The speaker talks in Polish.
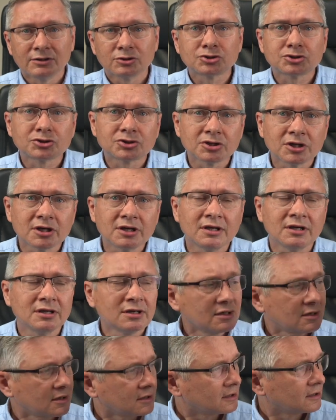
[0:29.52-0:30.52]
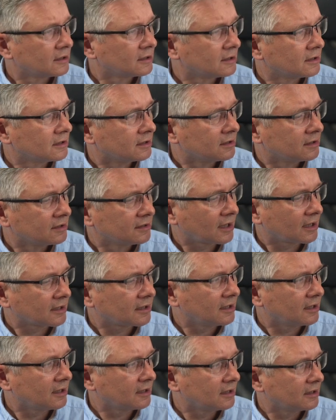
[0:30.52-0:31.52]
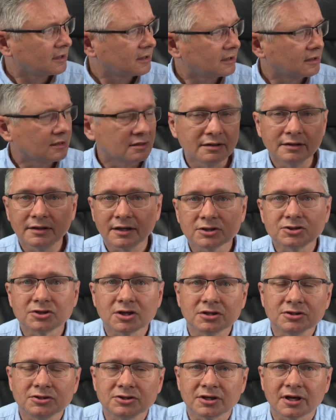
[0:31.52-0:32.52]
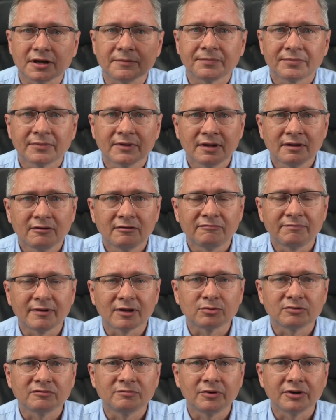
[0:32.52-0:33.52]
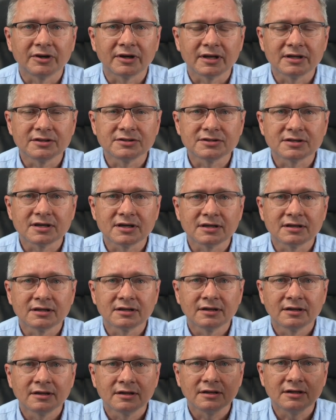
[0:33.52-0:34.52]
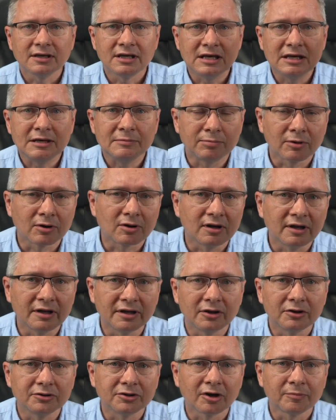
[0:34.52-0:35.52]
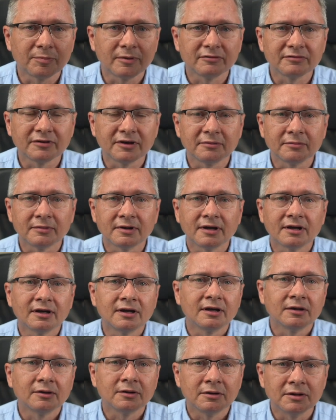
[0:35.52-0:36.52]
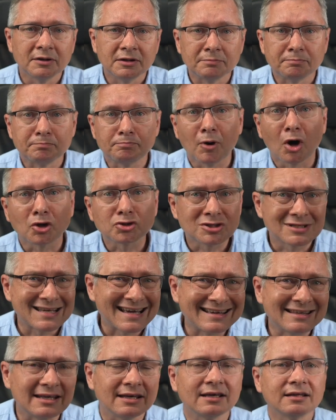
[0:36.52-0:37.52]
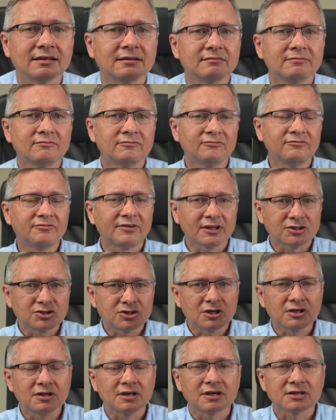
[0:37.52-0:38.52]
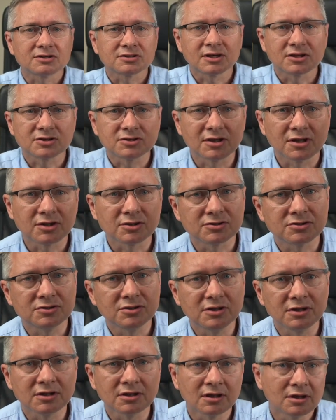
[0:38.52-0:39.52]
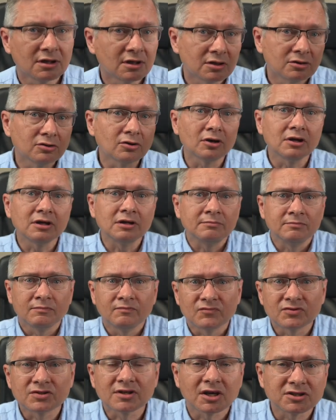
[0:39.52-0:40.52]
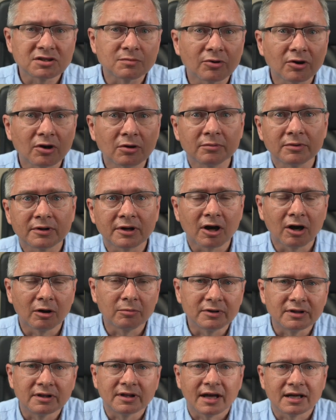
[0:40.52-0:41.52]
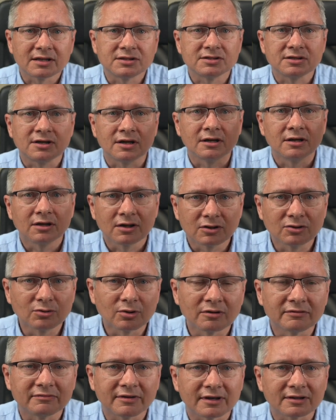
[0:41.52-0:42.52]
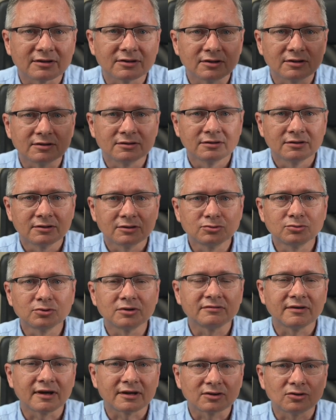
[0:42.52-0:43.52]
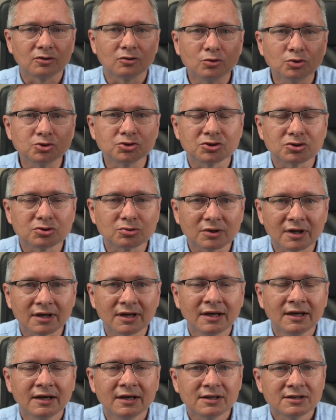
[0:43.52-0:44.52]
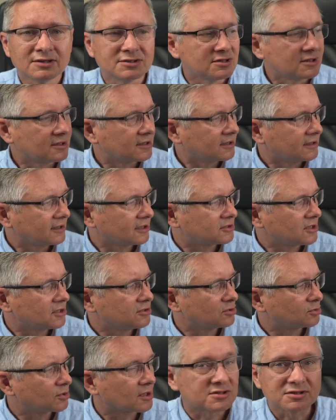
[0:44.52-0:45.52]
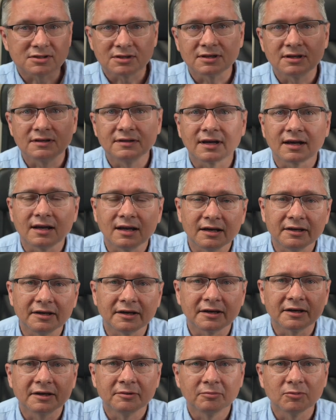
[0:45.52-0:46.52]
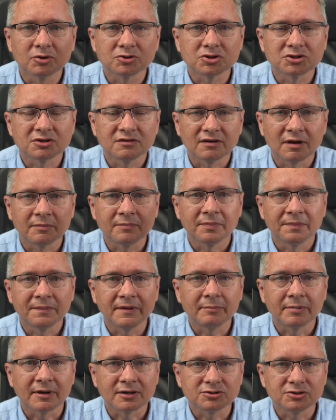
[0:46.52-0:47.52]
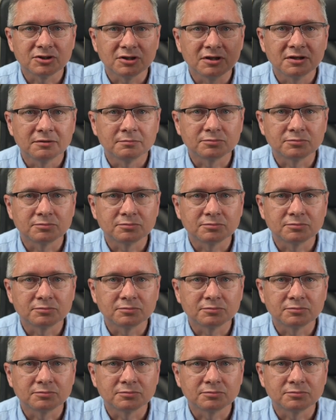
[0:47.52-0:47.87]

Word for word: trzy takie narzędzia wpadły w moje ręce i po kolei o nich opowiem, e, ocenię wrażenia z każdego z nich, no i wskażę moją rekomendację, którą warto, który warto użyć, które z tych narzędzi, która z tych naklejek może się Wam najbardziej